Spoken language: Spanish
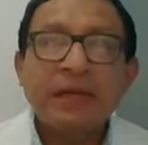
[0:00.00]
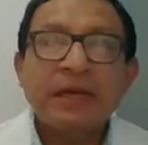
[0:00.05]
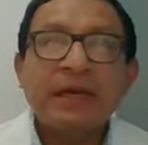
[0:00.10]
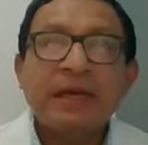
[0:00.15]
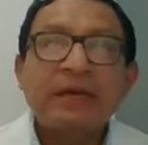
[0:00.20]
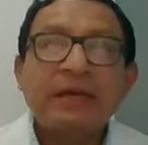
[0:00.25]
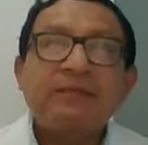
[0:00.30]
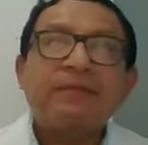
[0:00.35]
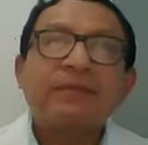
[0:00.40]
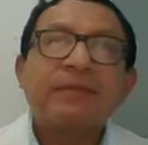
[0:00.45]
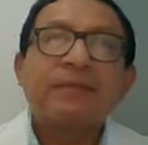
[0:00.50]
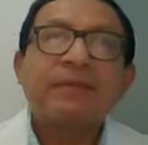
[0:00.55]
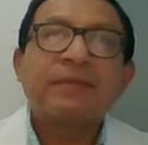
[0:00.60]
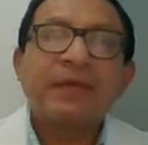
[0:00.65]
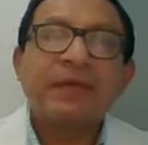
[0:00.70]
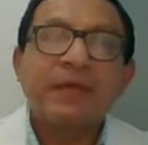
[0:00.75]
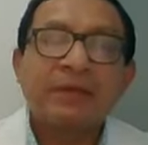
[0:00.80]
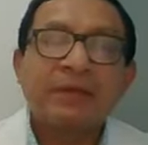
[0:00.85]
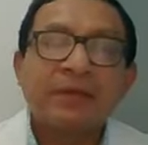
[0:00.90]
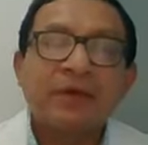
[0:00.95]
y que
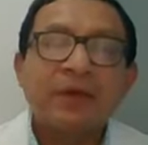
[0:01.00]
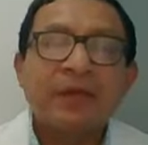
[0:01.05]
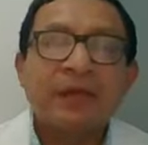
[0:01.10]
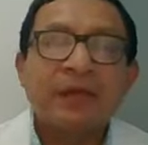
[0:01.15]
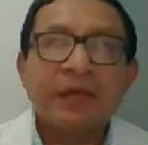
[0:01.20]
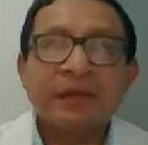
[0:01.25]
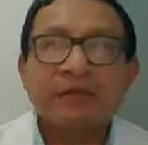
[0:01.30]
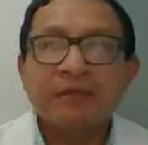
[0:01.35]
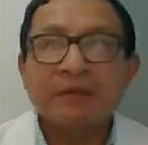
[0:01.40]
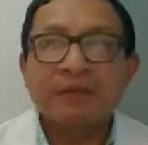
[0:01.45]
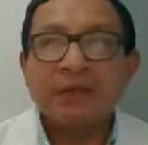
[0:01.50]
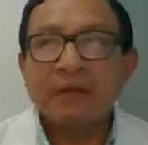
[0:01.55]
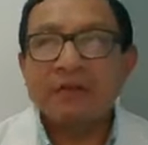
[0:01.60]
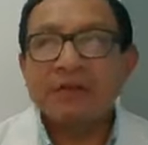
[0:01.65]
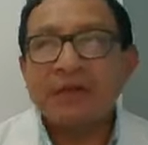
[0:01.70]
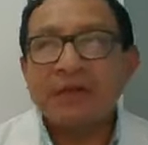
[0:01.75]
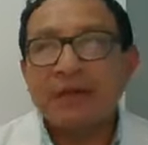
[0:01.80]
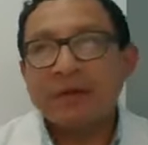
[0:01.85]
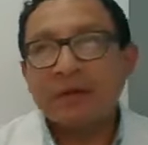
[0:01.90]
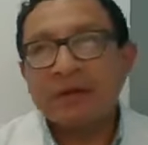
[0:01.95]
tenemos que
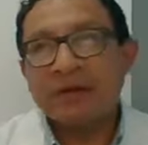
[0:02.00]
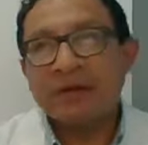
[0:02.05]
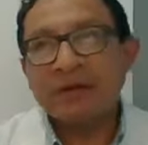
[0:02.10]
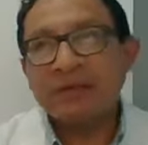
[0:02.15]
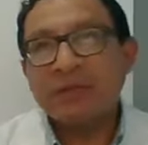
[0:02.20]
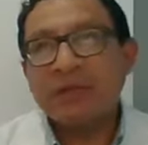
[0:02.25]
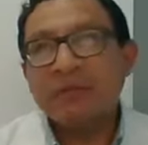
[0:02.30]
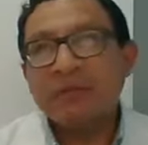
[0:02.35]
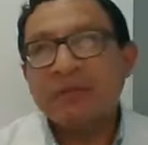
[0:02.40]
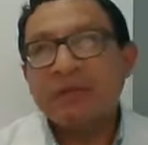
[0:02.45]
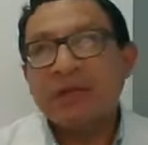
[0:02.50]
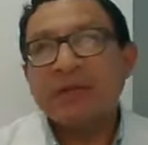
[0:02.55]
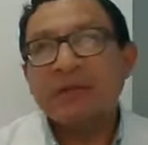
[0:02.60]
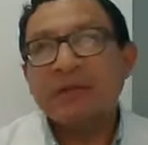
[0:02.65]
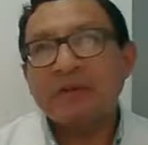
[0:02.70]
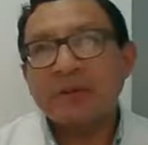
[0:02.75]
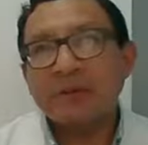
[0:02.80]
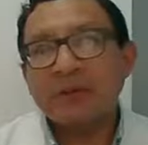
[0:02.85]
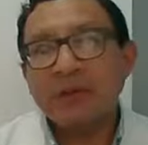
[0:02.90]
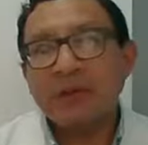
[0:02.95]
diferenciarlo también
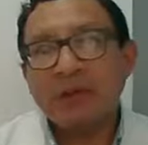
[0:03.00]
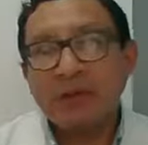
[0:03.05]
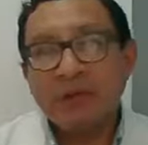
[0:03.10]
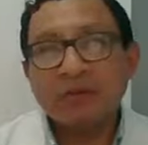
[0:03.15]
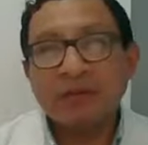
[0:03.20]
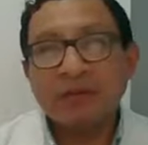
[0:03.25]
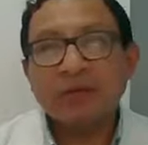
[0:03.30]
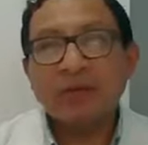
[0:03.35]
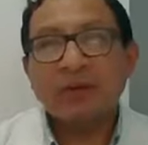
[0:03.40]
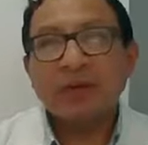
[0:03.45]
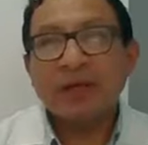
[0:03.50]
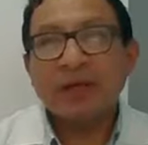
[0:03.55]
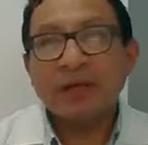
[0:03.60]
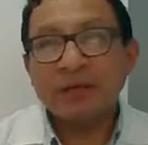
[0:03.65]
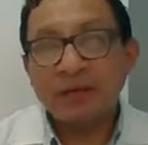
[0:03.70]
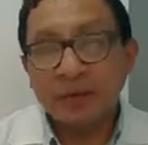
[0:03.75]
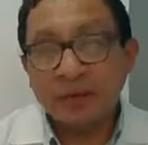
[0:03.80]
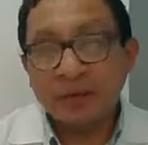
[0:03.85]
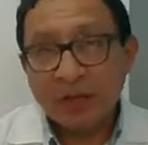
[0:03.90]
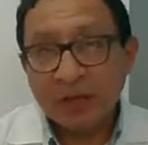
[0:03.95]
del coronavirus,
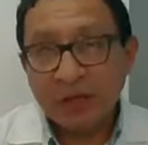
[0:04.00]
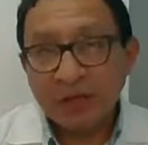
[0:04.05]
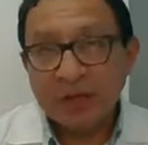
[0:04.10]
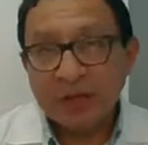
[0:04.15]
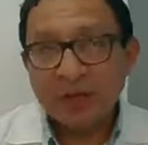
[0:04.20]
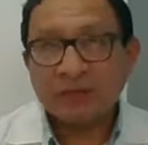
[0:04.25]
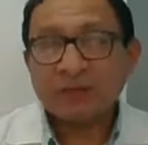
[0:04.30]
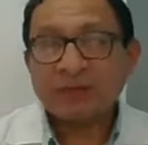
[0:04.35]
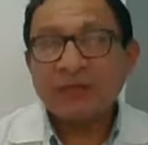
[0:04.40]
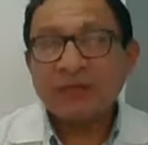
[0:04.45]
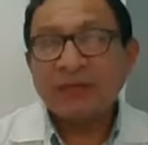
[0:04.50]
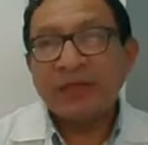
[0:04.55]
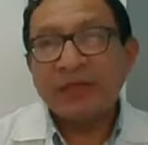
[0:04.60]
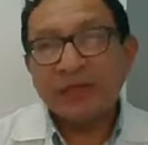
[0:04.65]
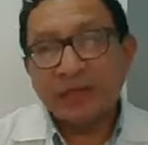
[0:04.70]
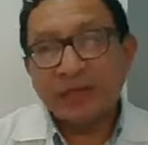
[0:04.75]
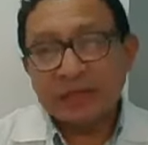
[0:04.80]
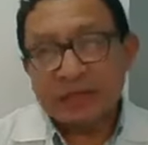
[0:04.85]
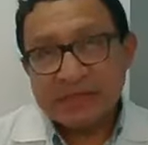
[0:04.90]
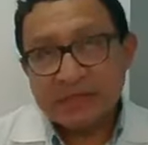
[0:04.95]
porque el coronavirus,
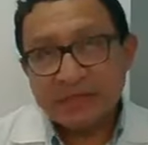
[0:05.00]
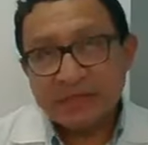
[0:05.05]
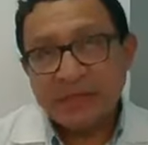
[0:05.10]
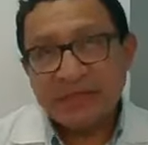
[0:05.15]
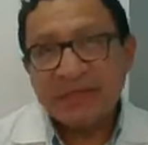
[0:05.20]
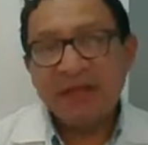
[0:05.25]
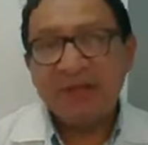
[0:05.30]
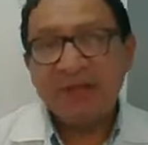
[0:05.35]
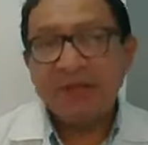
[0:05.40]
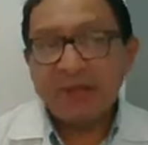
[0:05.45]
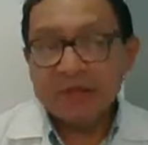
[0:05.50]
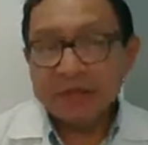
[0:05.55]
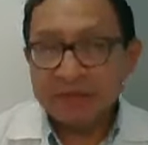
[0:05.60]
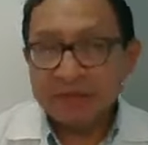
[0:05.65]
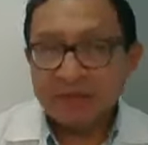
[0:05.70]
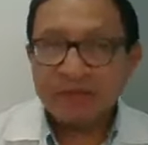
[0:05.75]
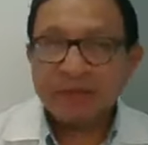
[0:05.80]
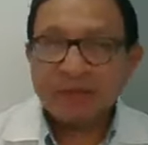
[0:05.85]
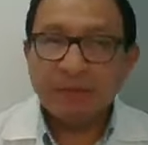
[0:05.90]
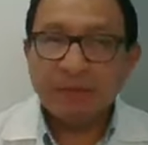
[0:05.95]
la principal
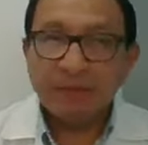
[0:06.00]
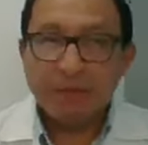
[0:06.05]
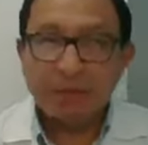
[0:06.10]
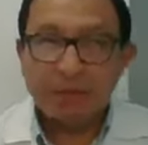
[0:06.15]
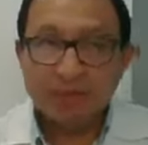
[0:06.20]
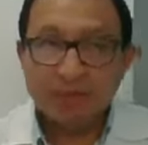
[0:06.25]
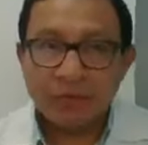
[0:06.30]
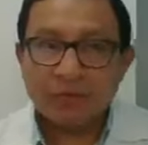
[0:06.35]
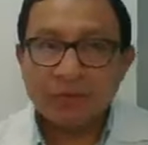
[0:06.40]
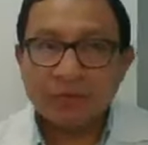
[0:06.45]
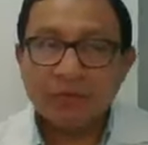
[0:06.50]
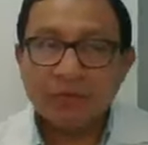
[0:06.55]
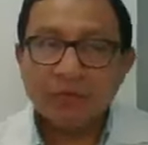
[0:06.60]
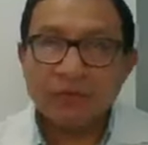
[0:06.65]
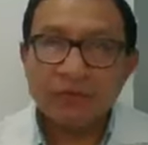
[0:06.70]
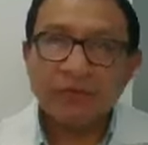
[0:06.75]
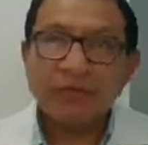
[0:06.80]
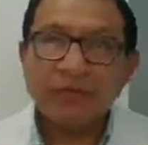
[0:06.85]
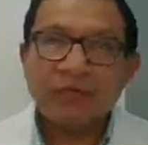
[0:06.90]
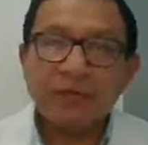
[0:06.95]
afección que
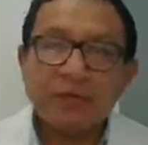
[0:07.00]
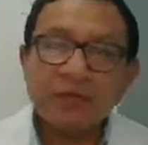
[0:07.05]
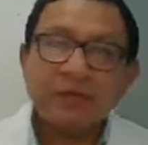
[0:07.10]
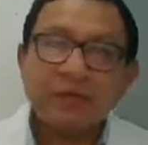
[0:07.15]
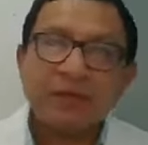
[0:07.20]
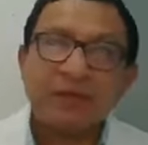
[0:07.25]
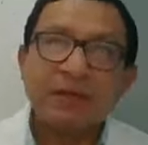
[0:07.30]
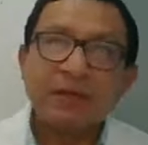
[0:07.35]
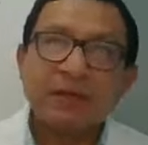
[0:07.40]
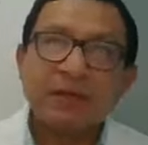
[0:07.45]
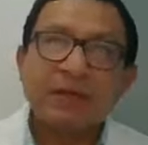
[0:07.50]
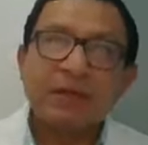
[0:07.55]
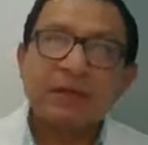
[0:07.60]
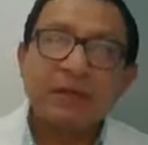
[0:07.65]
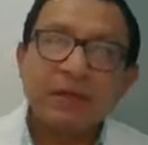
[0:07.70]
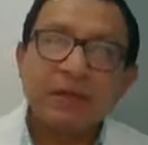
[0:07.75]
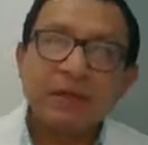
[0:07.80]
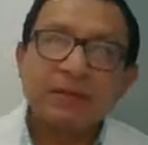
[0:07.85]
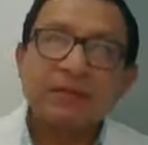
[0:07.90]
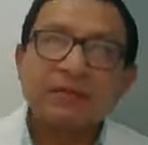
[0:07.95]
produce justamente
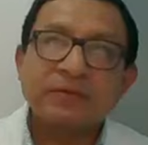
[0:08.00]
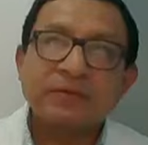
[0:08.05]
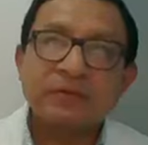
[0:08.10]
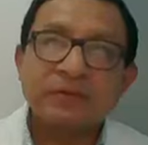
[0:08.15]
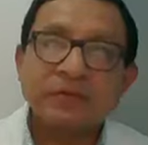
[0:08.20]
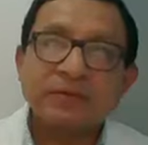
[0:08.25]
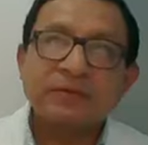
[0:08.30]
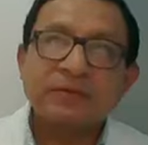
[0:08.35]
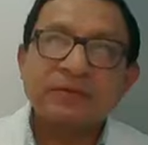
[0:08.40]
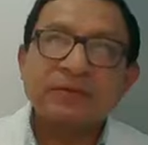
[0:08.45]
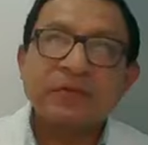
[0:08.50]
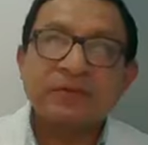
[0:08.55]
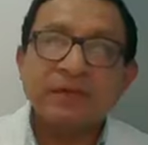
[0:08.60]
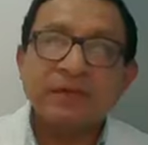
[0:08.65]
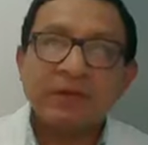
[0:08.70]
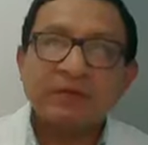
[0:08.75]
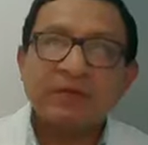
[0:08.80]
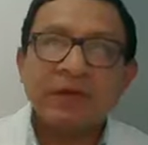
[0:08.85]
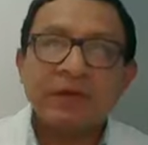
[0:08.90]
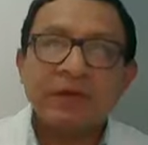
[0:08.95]
es
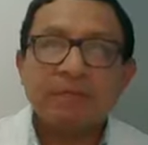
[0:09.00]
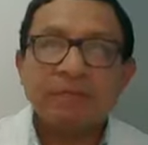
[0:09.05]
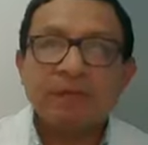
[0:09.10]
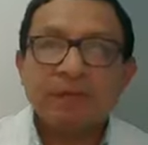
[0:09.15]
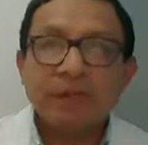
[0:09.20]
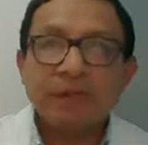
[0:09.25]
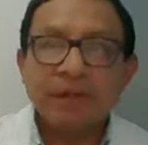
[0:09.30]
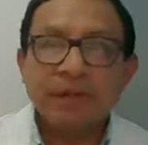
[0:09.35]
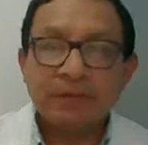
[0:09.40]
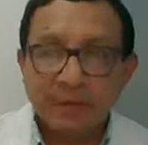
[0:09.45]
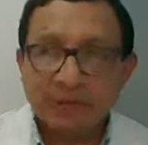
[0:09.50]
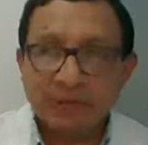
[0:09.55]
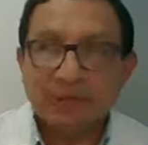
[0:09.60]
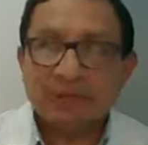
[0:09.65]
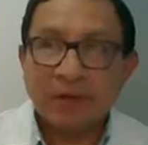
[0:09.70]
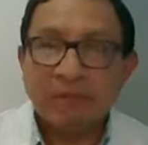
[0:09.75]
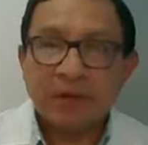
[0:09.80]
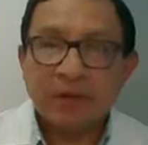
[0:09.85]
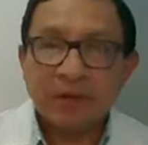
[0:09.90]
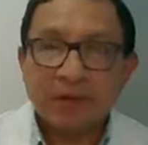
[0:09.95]
una afección
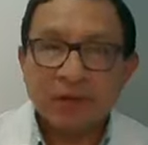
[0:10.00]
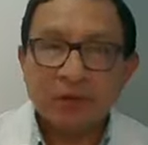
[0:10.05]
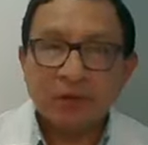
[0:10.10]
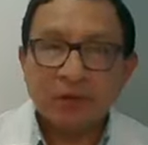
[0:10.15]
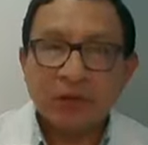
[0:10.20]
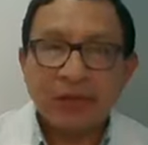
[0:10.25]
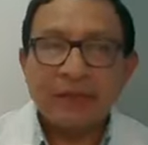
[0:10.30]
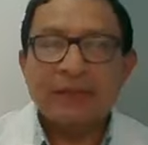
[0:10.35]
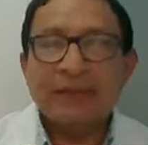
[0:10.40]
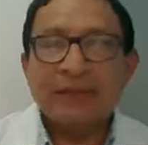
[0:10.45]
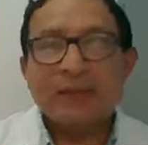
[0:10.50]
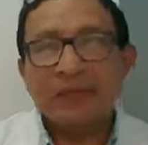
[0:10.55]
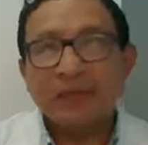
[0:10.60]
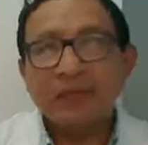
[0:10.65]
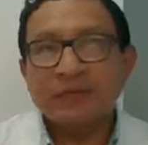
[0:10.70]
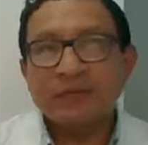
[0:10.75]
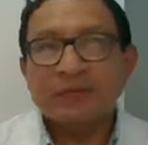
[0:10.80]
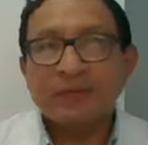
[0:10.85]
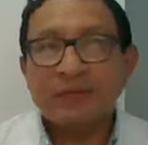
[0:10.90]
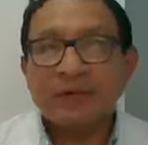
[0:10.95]
respiratoria
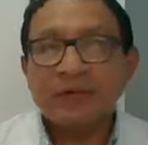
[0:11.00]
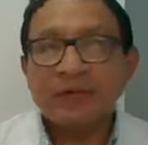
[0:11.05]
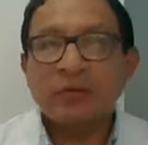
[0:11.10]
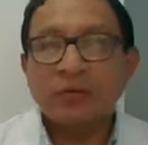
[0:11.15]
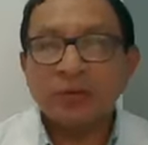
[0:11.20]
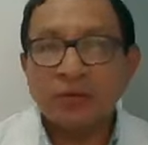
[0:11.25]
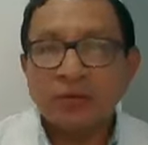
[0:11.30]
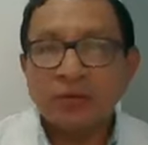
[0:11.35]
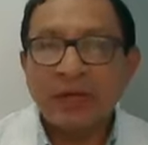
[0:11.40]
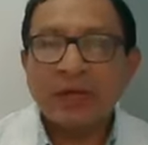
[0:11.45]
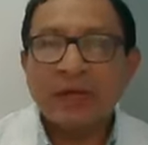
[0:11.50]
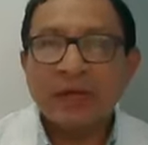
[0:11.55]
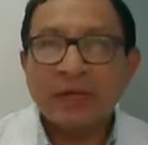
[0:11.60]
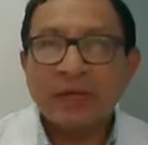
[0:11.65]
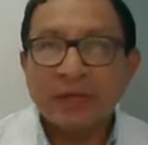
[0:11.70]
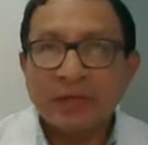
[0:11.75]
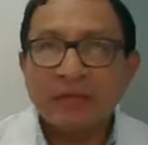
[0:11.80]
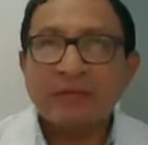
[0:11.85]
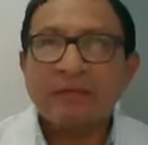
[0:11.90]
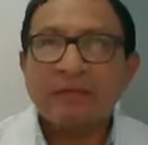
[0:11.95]
alta conocida como una
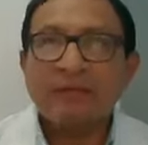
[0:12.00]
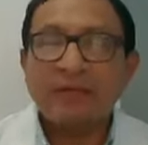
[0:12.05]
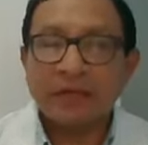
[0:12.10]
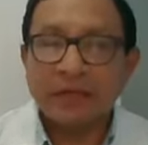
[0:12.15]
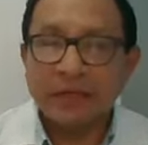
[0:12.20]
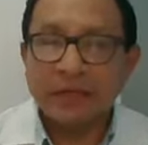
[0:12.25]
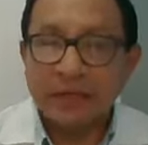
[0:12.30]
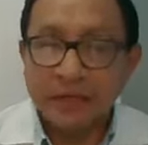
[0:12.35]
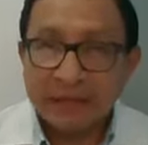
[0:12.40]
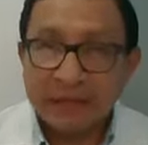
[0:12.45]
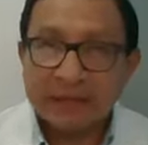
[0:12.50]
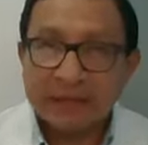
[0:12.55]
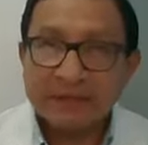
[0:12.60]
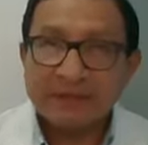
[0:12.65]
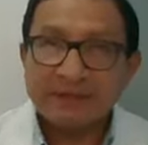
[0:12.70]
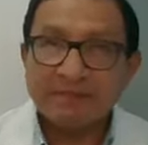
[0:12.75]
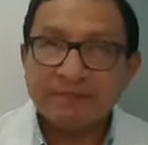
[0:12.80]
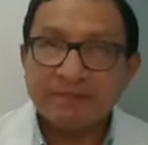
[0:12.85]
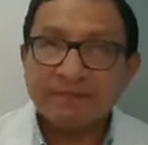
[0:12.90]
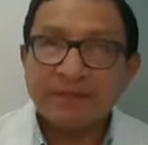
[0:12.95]

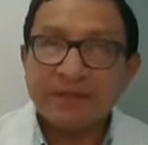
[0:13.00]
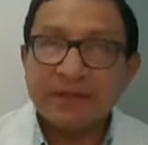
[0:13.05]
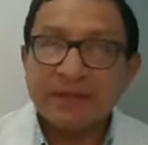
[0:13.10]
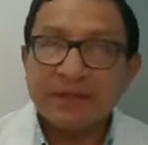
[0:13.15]
rinofaringitis.